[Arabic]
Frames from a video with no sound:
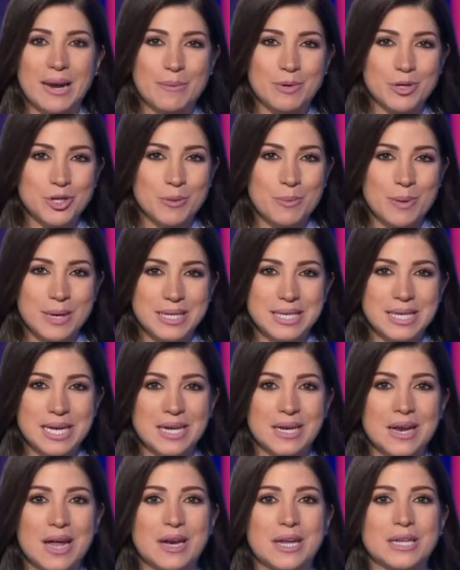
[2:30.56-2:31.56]
من شبه
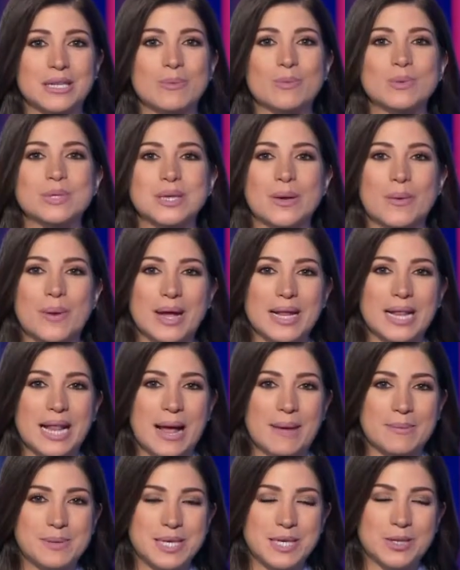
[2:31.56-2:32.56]
الاستقرار عند مستويات ال
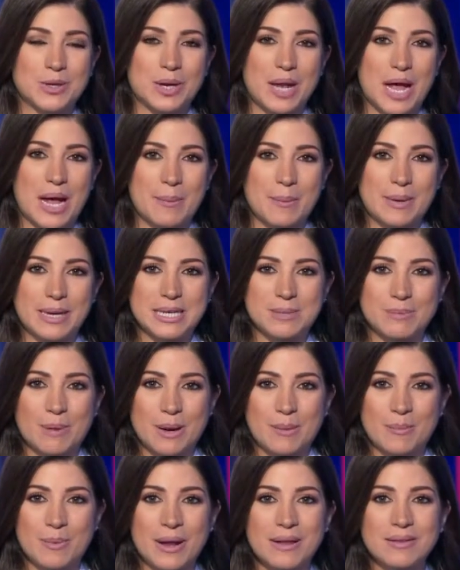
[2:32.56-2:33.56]
50 دولار بالنسبة
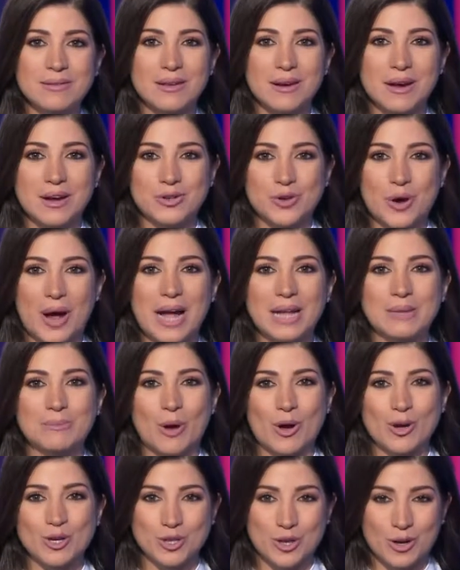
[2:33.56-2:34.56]
لبرنت تراجعات ب
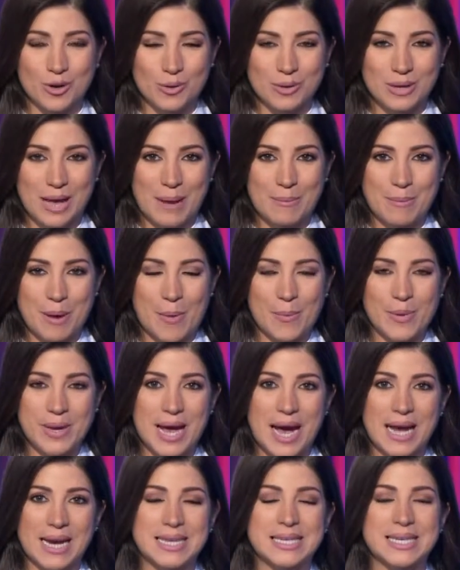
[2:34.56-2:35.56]
10 نقطة
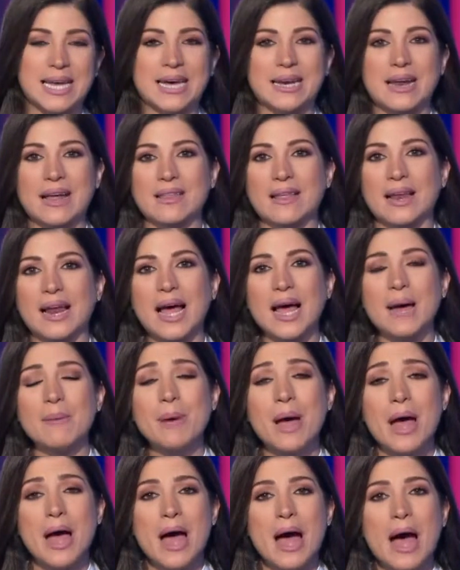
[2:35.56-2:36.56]
المئوية على سعر هذا الخام
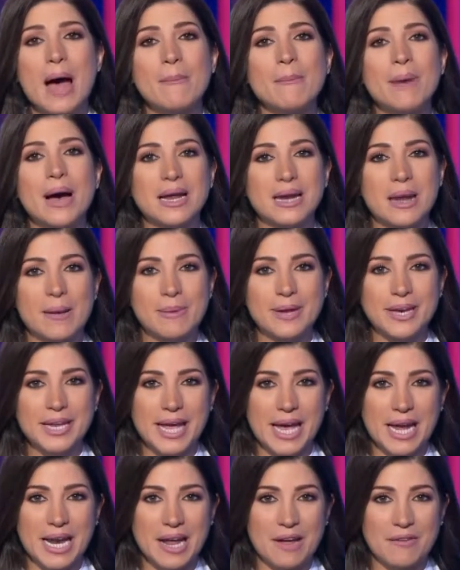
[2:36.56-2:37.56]
أما
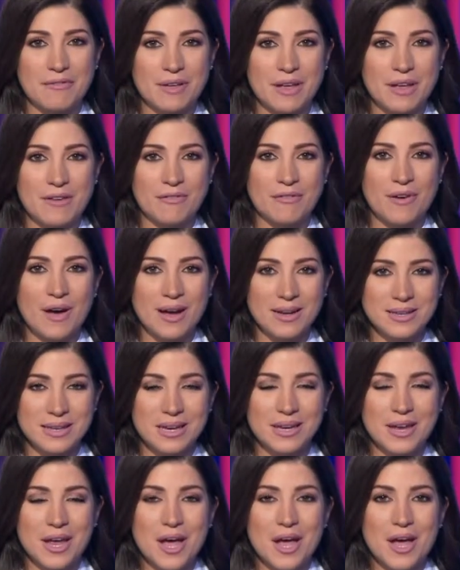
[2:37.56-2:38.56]
الأمريكي الخفيف
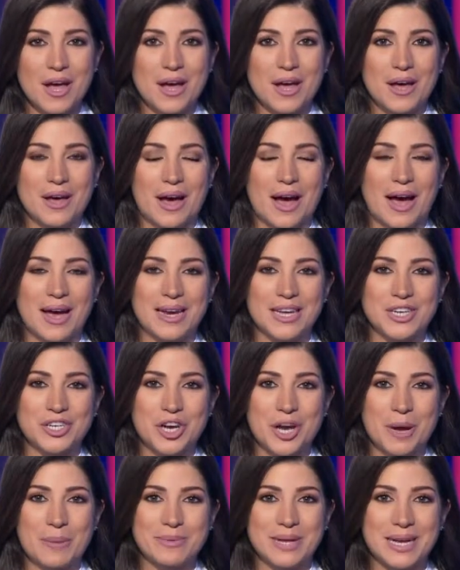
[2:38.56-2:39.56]
فأيضا على
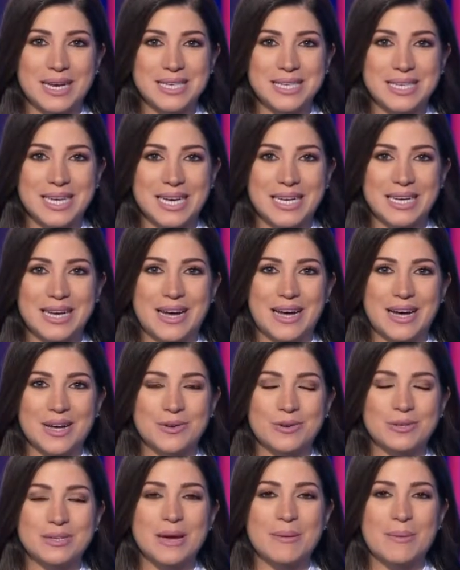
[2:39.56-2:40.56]
شيء من الاستقرار
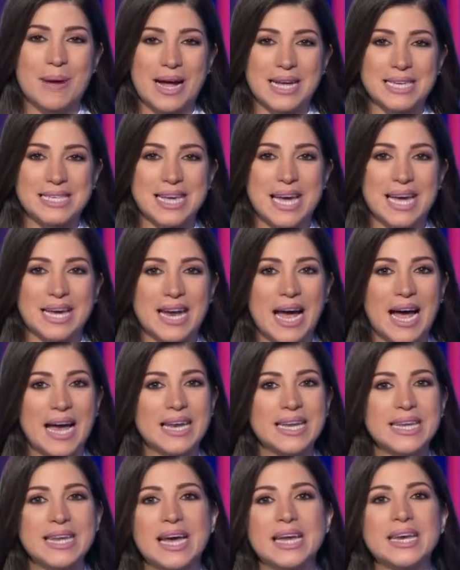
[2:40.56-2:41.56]
نتابع السعر
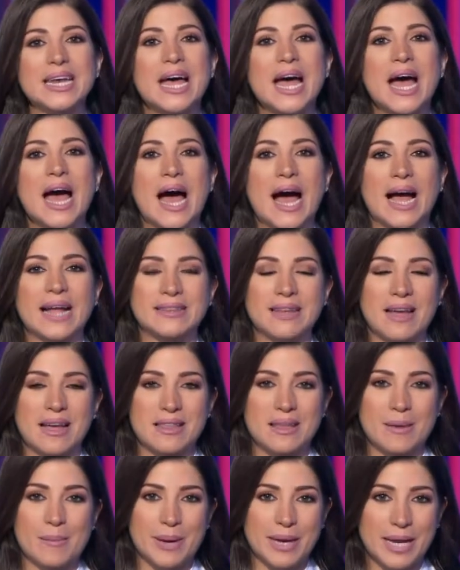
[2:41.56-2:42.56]
حاليا عند
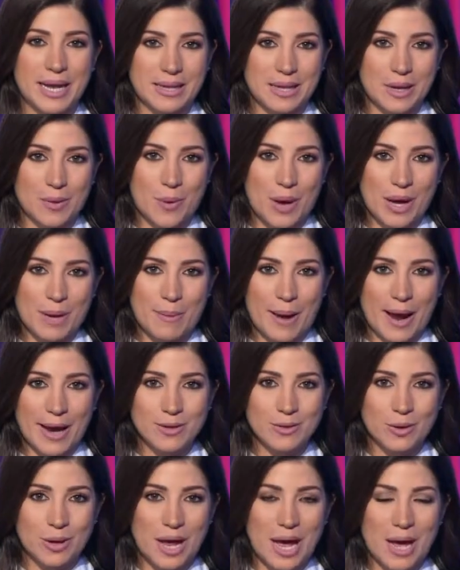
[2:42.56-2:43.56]

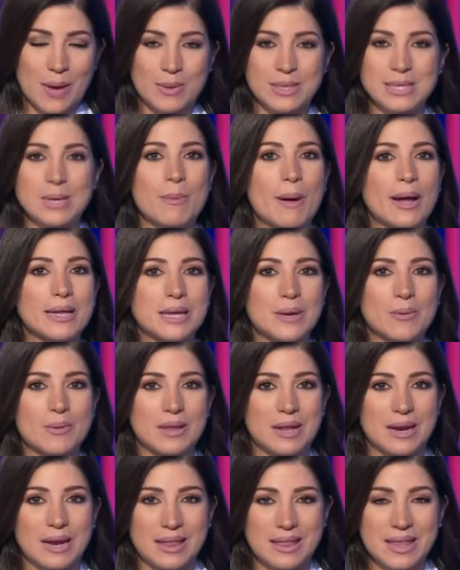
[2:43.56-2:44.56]
48 دولار
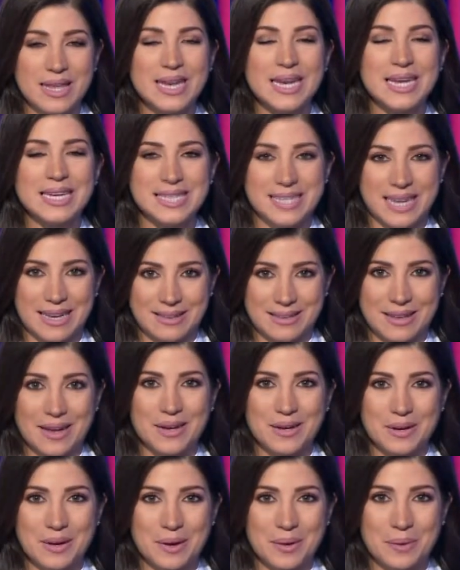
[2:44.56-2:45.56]
و37
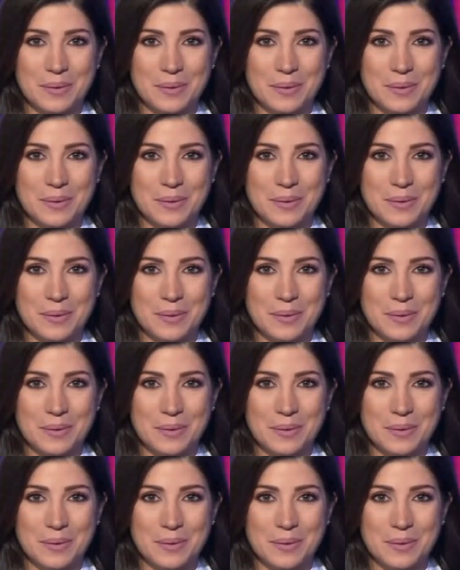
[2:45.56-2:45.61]
سنتا